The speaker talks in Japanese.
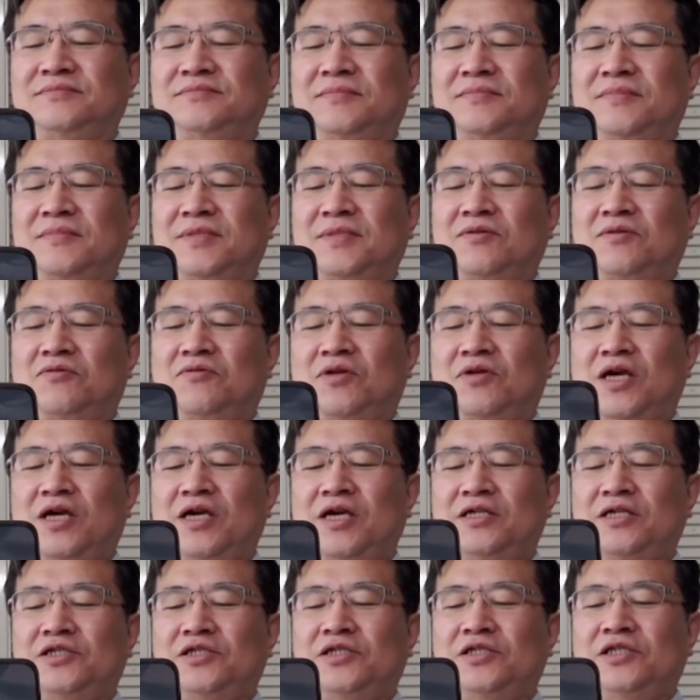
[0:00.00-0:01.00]
でわざわざ
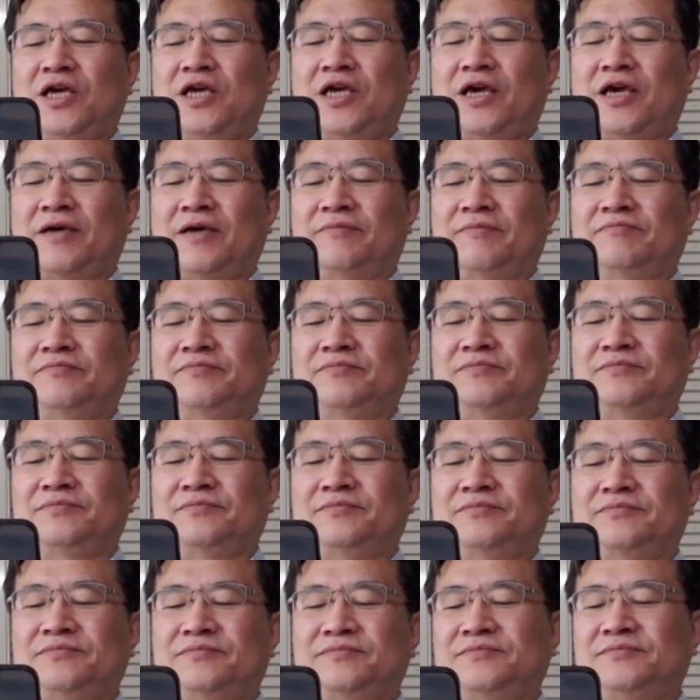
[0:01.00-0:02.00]
大型バイク免
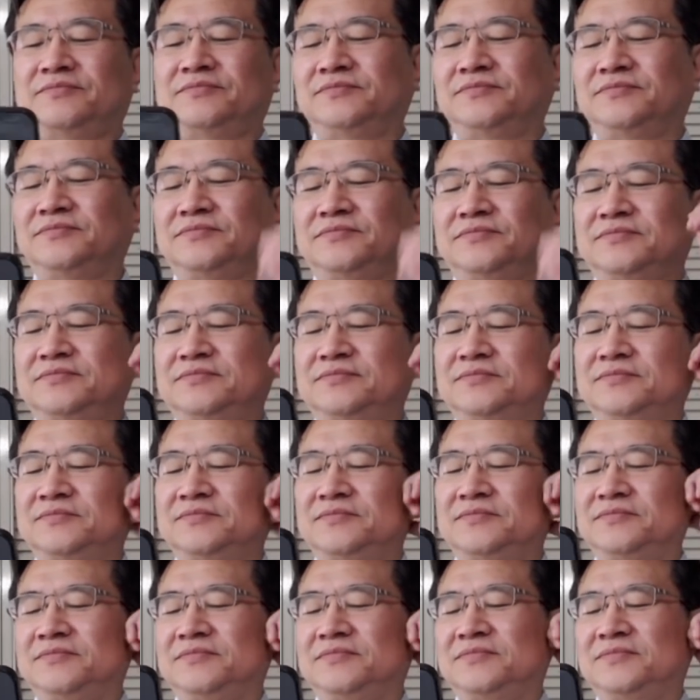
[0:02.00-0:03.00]
許限定解除って書
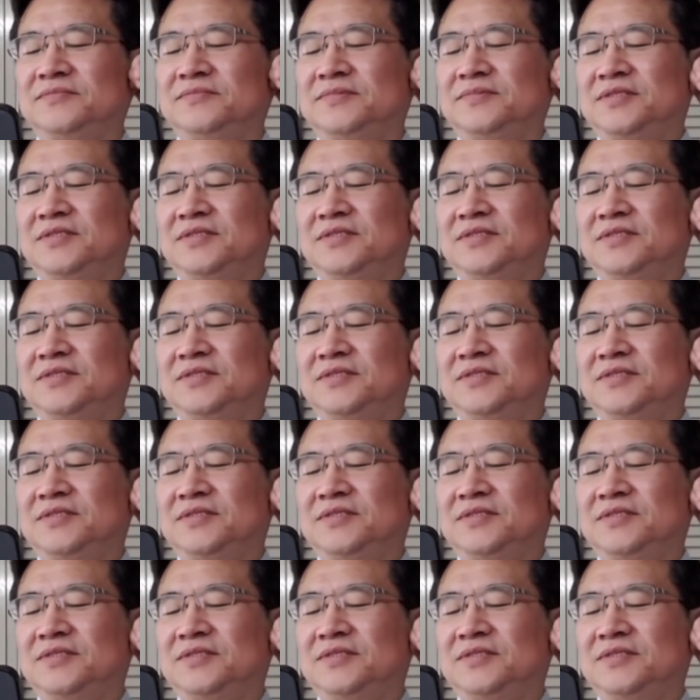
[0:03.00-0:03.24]
いてある